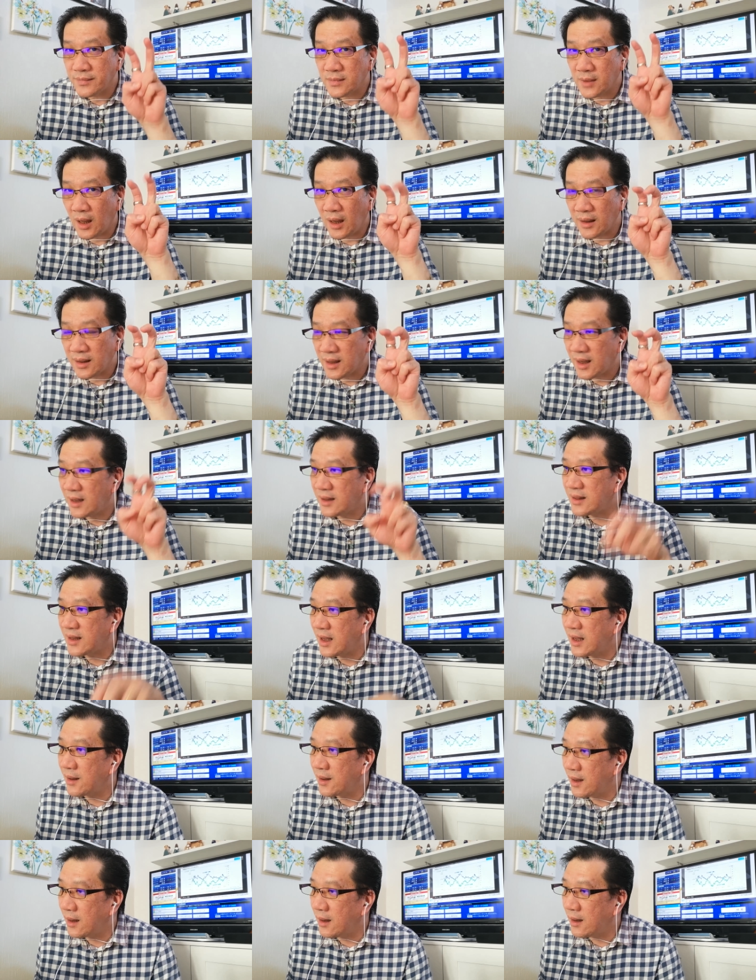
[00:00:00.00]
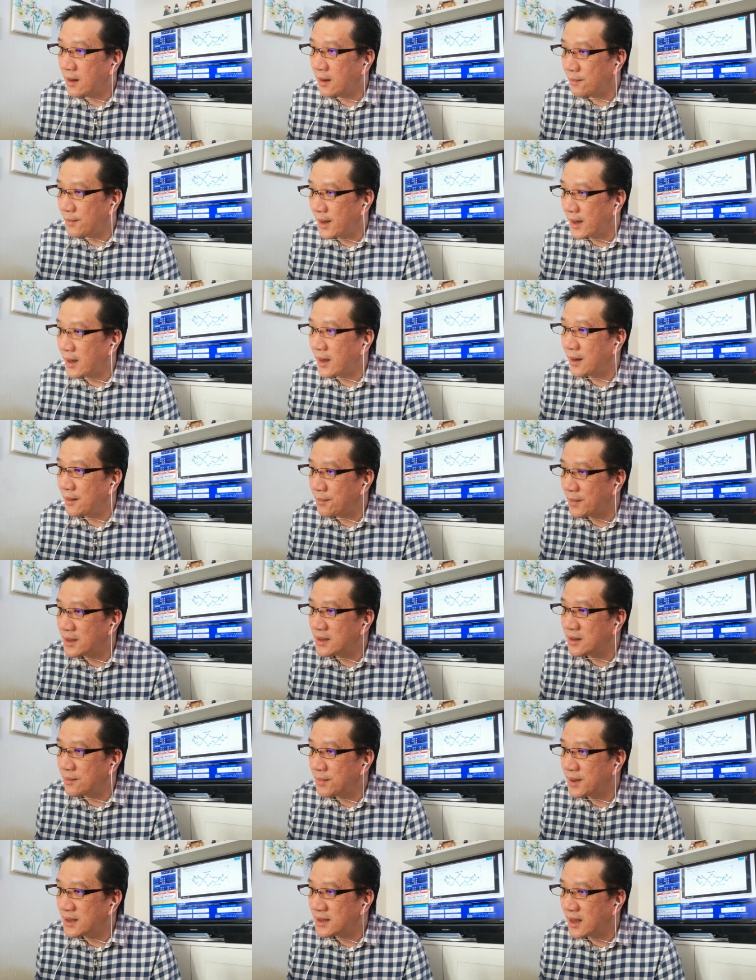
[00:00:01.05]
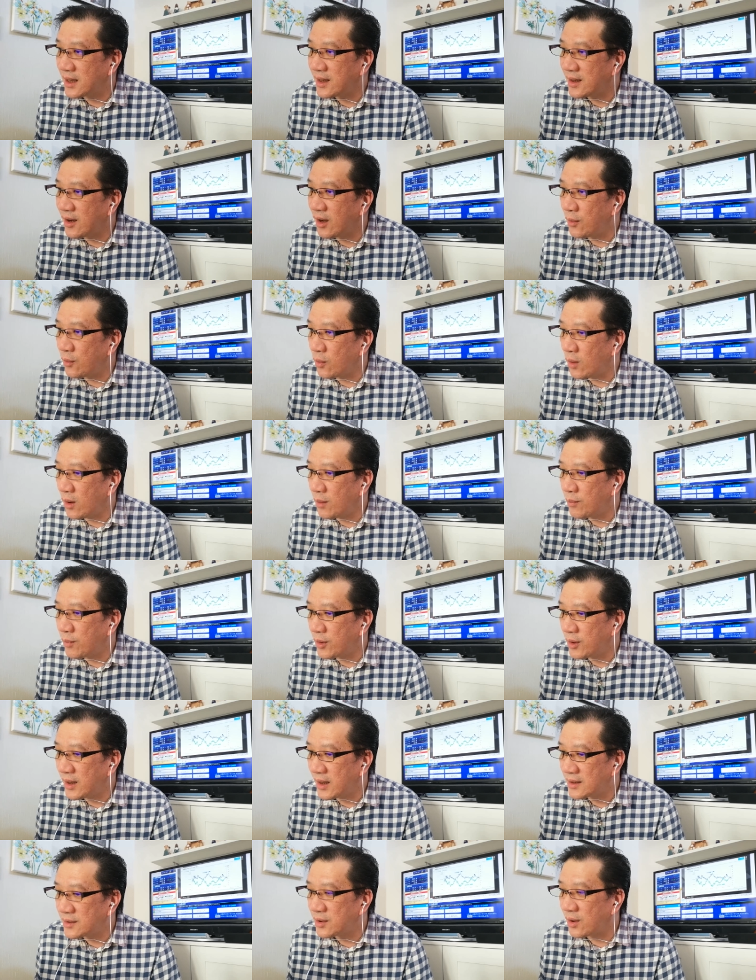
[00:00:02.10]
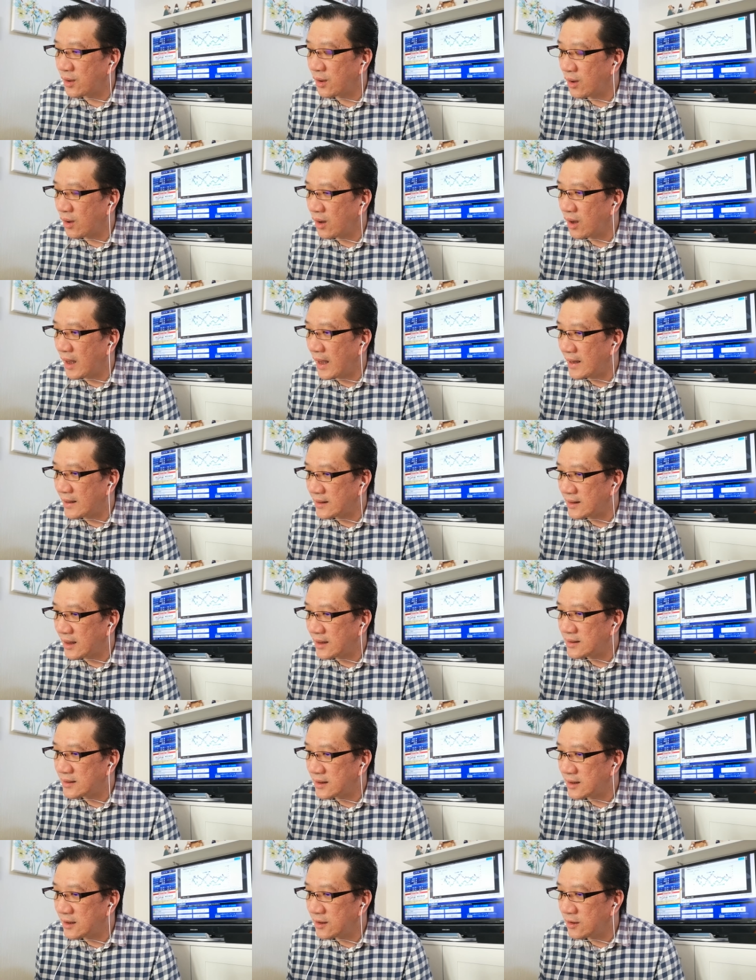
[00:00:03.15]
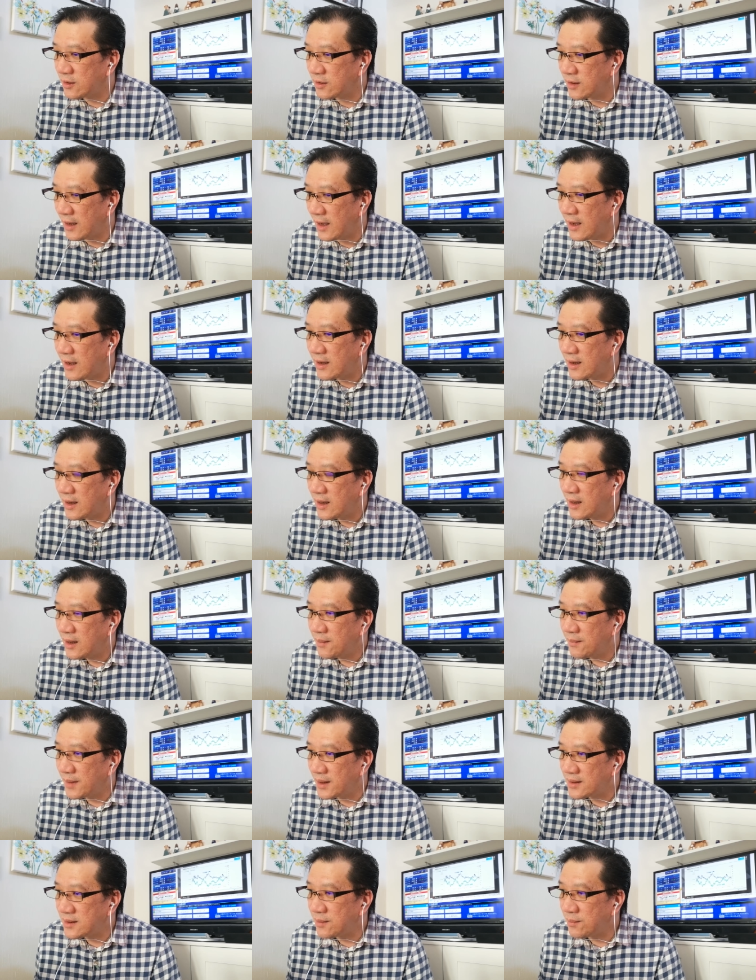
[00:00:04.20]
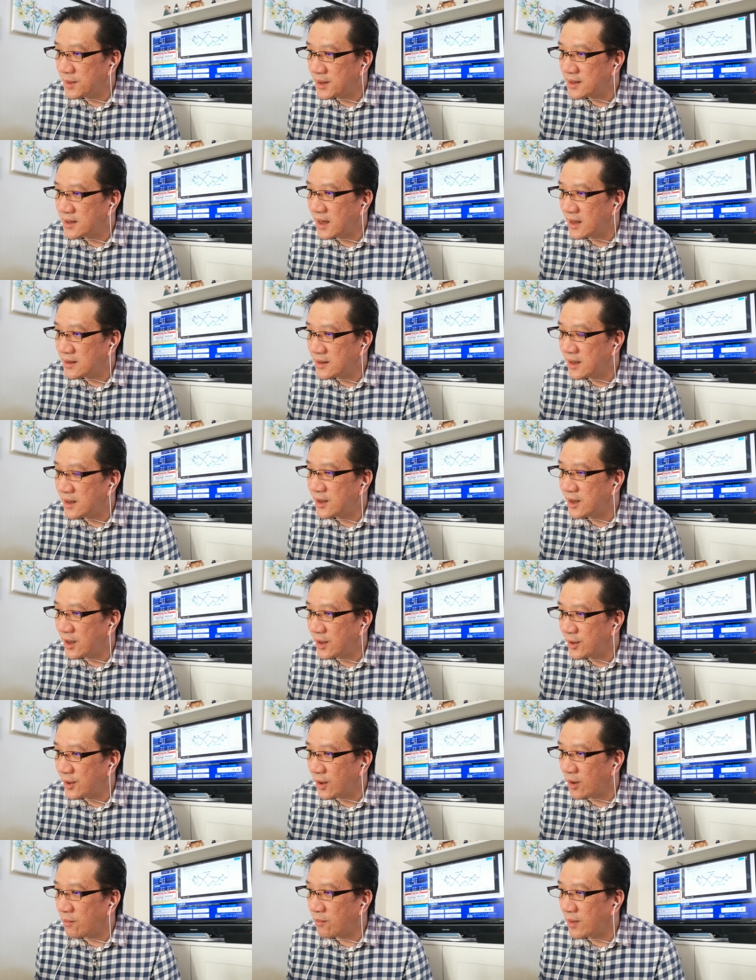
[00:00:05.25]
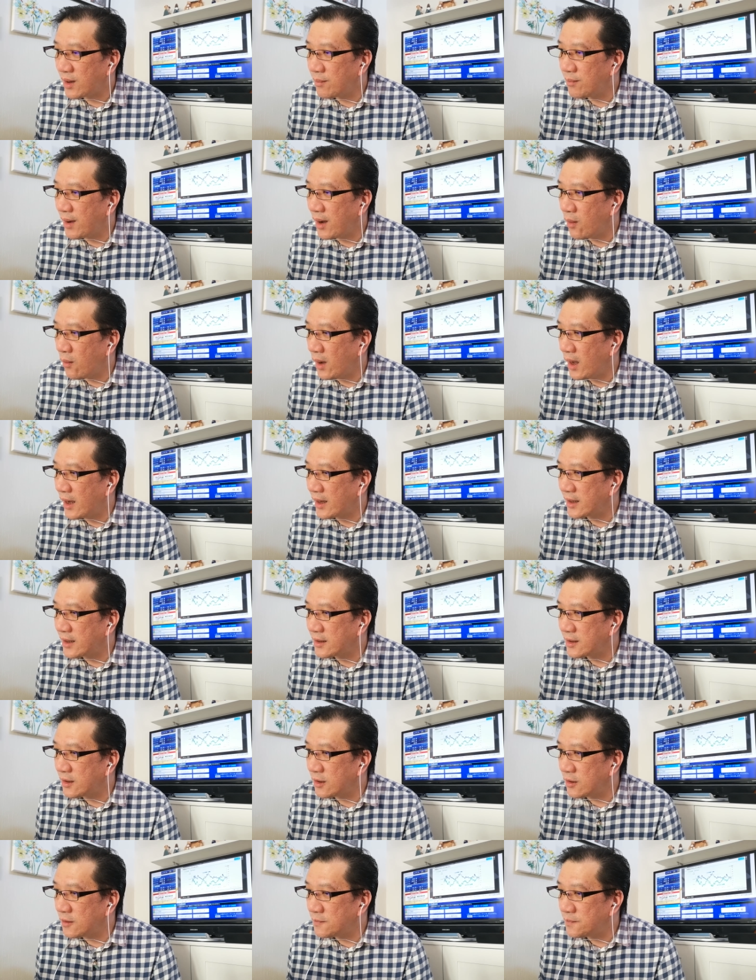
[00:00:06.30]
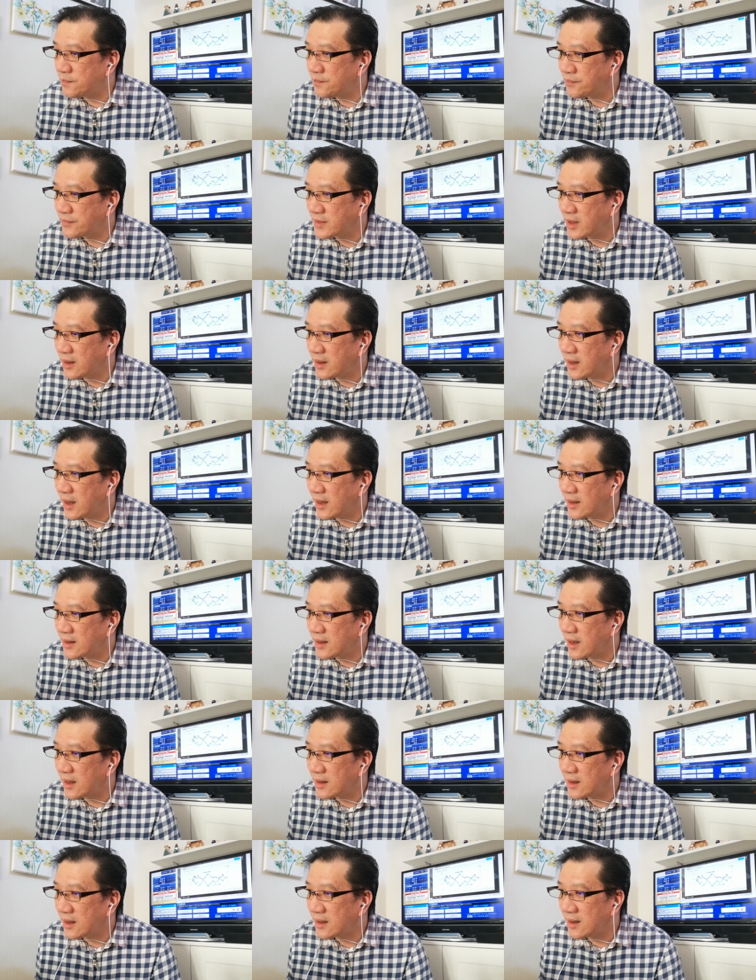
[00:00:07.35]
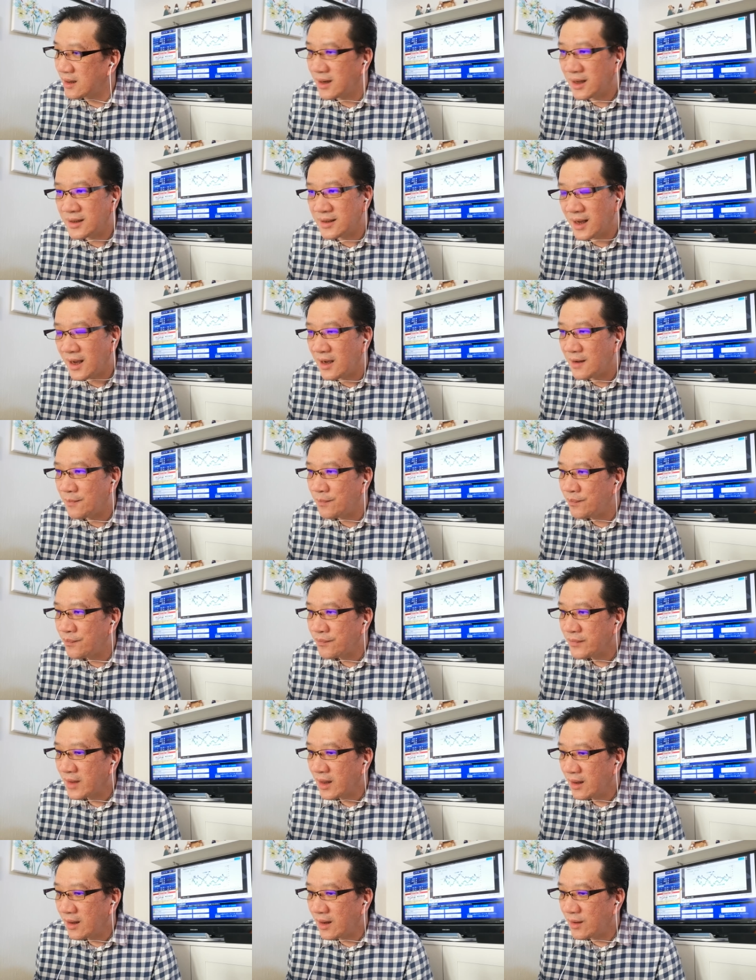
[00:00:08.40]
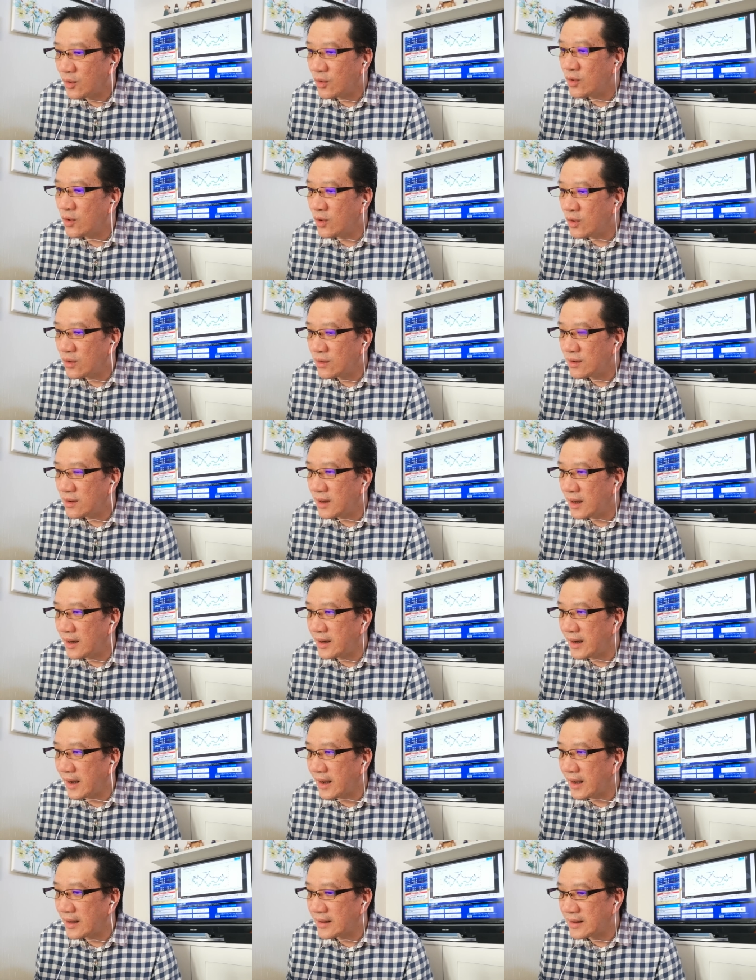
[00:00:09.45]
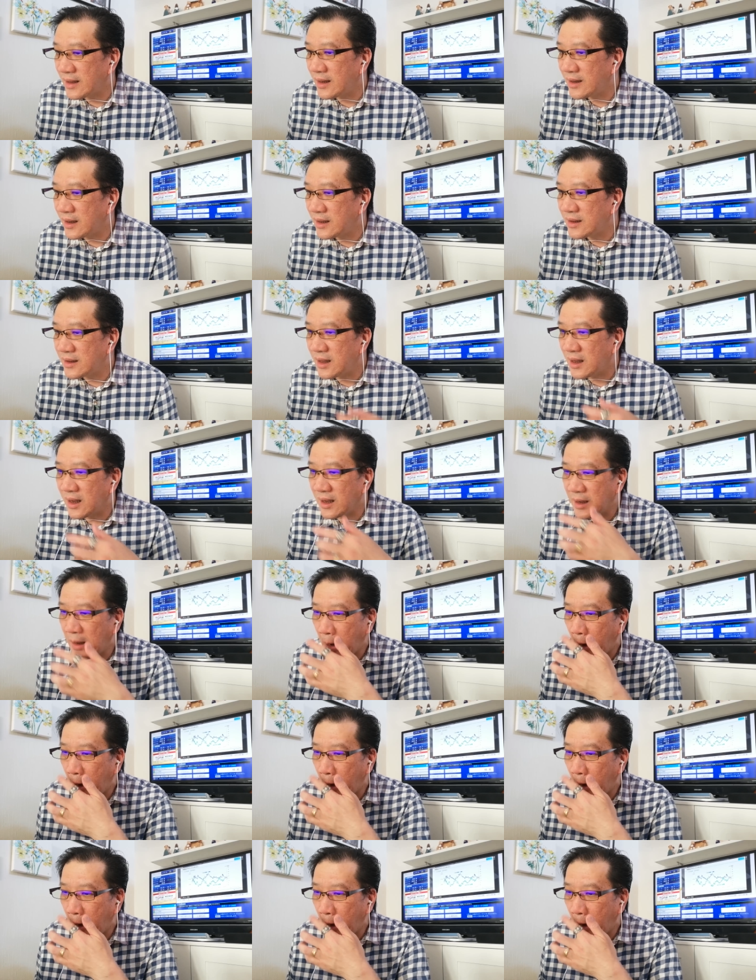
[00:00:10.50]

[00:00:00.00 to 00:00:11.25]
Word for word: hati-hati uh, market masih bisa down walaupun dia sorong ke atas gitu ya masih bisa aja dia drop ke bawah gitu jadi hati-hati jadi saya ya nunggu andai kata nanti